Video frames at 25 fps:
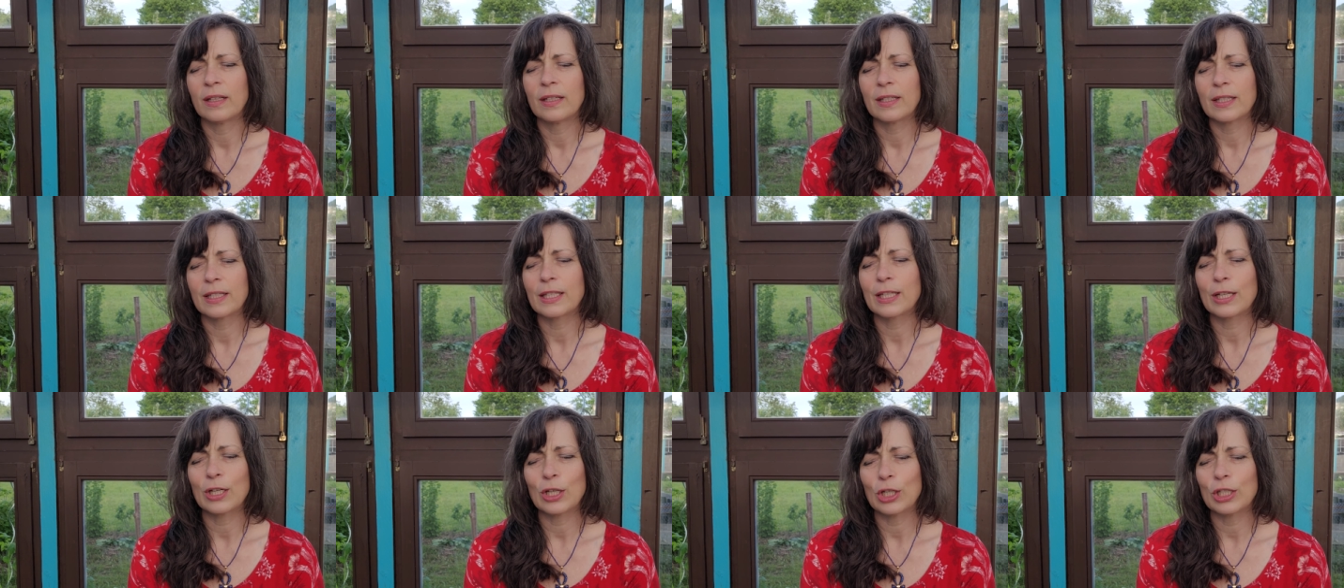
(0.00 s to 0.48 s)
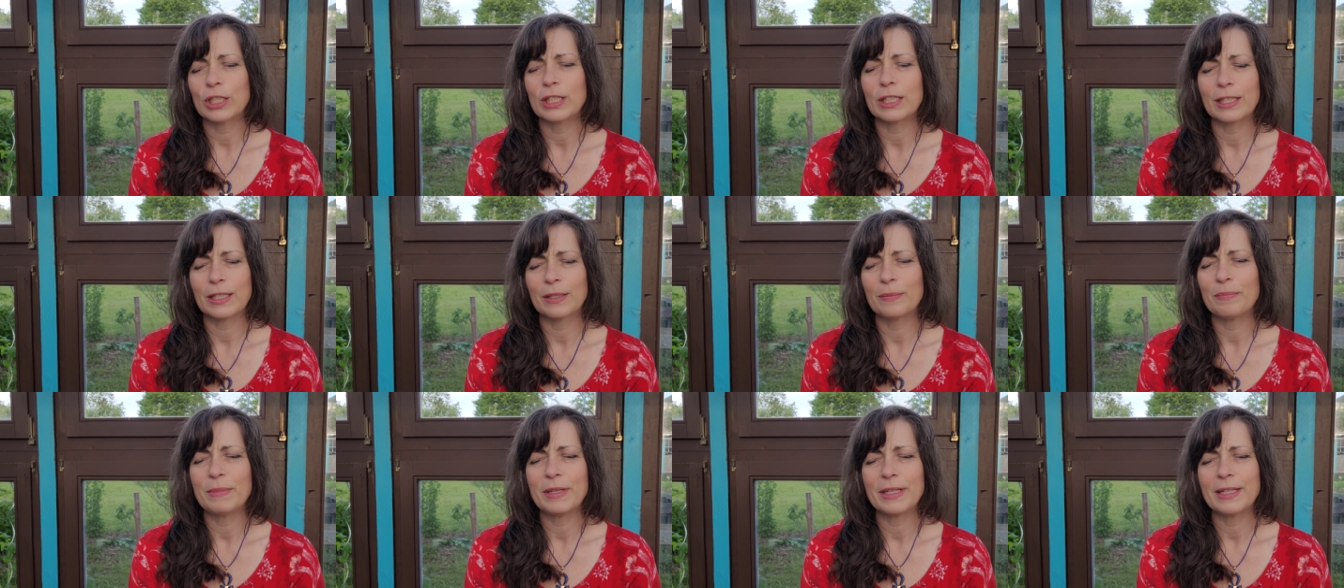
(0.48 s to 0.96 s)
es
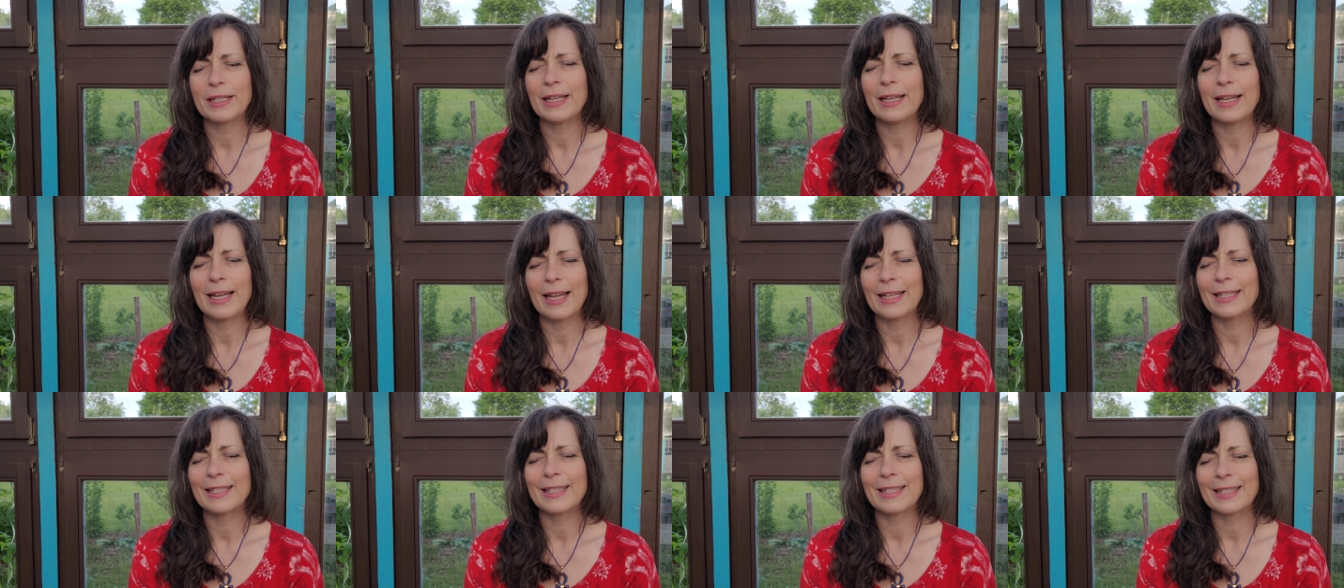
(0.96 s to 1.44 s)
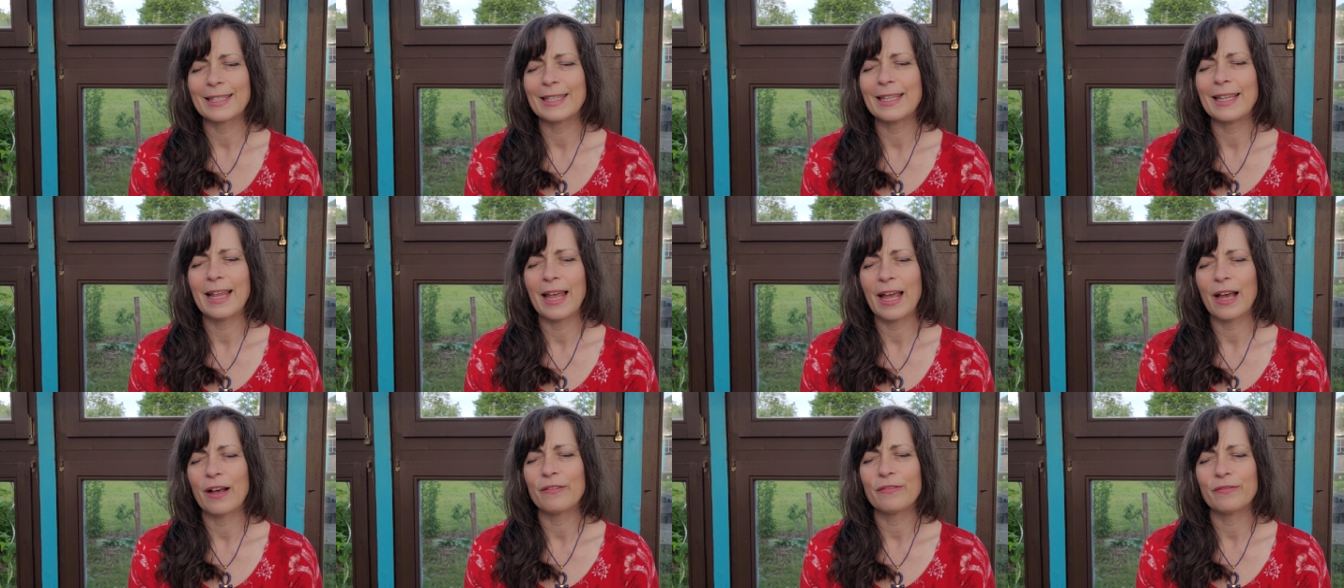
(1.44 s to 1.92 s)
kostet mir den letzten
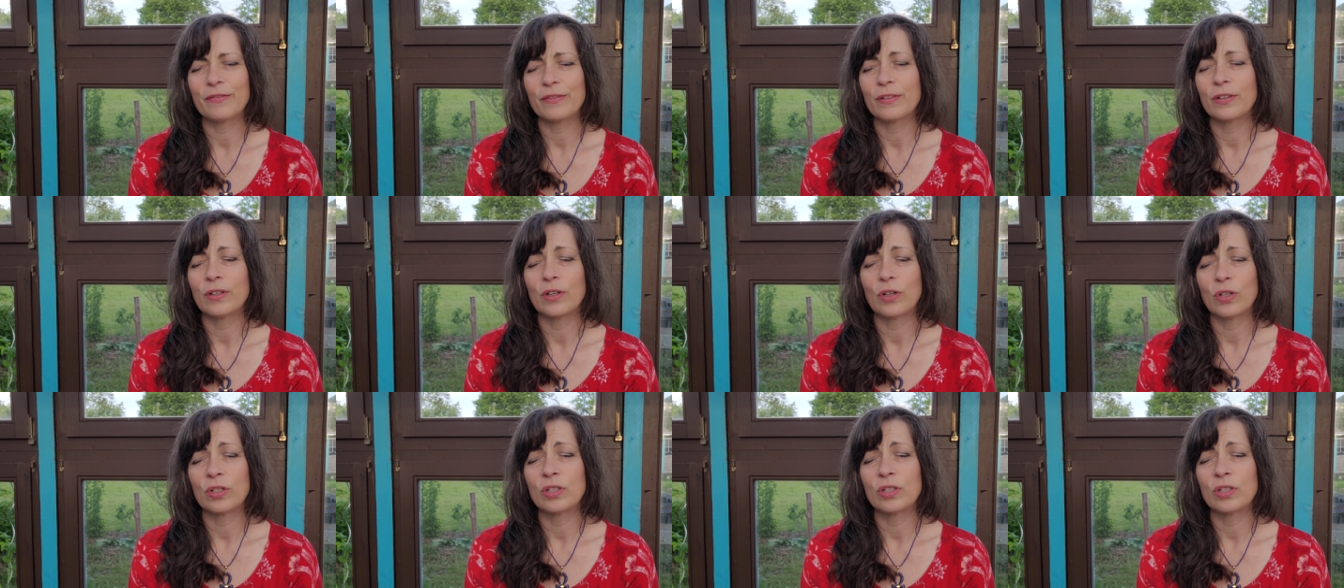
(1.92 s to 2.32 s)
Nerv